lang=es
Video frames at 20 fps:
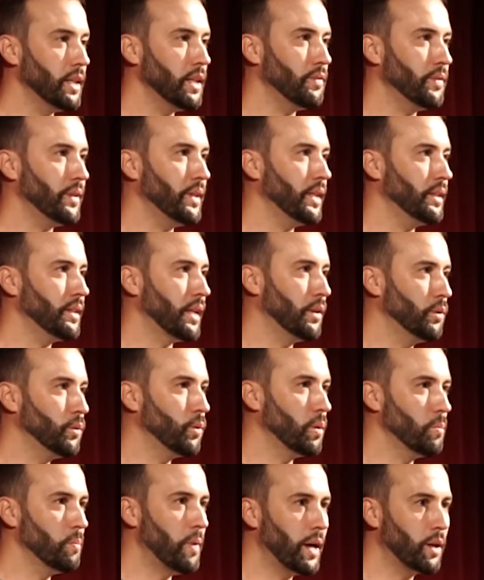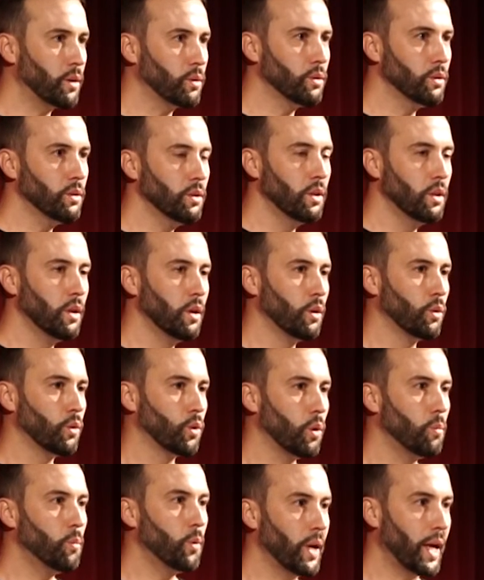que define tanto el marco
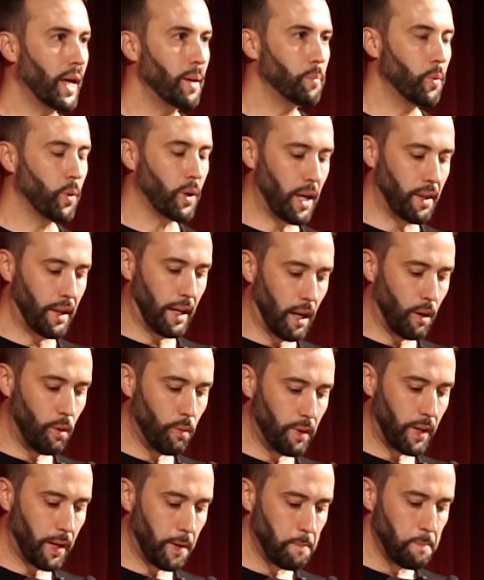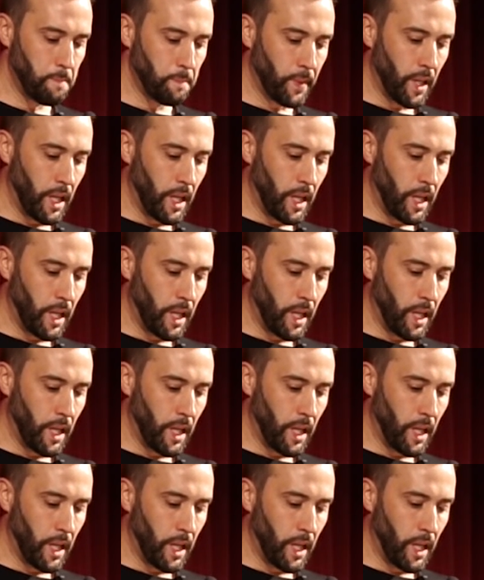como la época de la obra